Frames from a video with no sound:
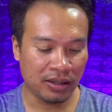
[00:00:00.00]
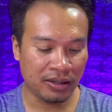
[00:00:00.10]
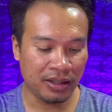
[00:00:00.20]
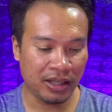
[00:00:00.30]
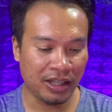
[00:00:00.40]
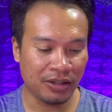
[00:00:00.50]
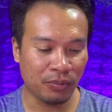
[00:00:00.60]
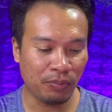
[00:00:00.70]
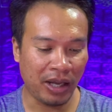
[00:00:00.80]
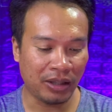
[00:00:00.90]

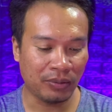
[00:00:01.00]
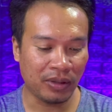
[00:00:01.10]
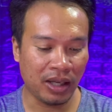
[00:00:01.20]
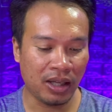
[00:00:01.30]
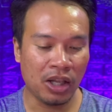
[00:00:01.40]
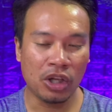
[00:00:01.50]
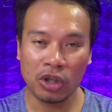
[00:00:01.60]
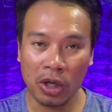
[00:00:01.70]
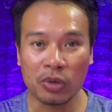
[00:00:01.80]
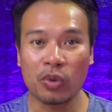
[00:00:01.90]
CS08 ตรงเนี้ย
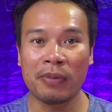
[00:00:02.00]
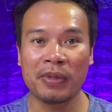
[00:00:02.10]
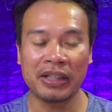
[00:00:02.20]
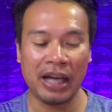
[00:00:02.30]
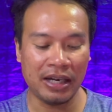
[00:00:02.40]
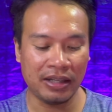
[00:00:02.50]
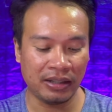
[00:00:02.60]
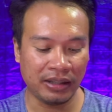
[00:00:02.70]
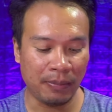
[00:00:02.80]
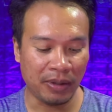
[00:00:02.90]
ก็สวยเหมือนกัน
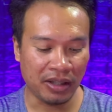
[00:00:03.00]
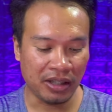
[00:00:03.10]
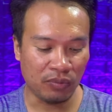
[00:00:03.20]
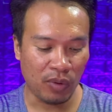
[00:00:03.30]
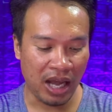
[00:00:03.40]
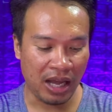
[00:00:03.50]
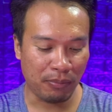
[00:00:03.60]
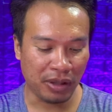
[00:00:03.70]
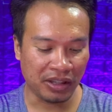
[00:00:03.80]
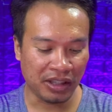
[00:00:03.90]
แต่บังเอิญว่า
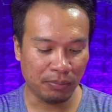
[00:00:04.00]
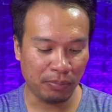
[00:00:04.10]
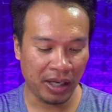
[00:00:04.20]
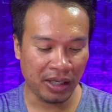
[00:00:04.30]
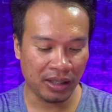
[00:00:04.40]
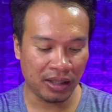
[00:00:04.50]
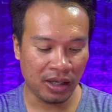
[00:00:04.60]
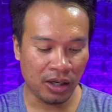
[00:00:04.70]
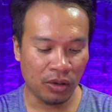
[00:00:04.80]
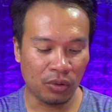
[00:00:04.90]
มันขึ้นเป็น
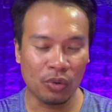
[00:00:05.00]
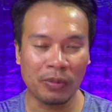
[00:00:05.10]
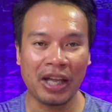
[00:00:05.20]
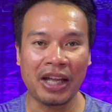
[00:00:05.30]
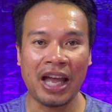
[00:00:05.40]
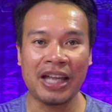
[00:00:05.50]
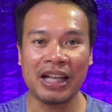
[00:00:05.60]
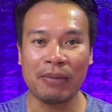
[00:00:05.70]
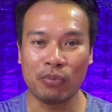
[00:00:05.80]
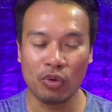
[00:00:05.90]
รูปคล้า
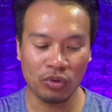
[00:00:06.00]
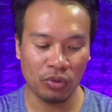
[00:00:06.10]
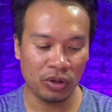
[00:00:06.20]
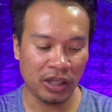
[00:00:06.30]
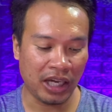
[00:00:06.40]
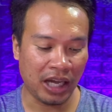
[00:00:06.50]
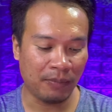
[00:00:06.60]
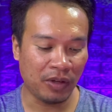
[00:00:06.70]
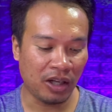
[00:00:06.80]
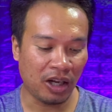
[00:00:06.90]
ยๆกับมงกุฎนะครับ
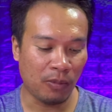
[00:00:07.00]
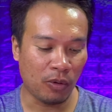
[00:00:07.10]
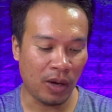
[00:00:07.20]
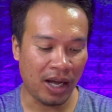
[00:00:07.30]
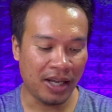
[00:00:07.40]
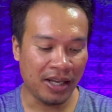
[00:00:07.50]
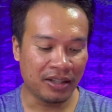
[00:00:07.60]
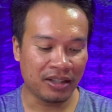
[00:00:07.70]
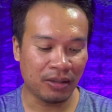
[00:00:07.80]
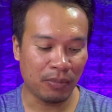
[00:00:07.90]
เขาบอกว่า
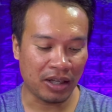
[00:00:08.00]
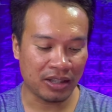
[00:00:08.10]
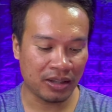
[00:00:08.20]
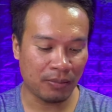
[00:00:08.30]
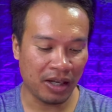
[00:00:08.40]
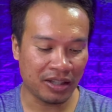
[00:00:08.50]
สมัครสมา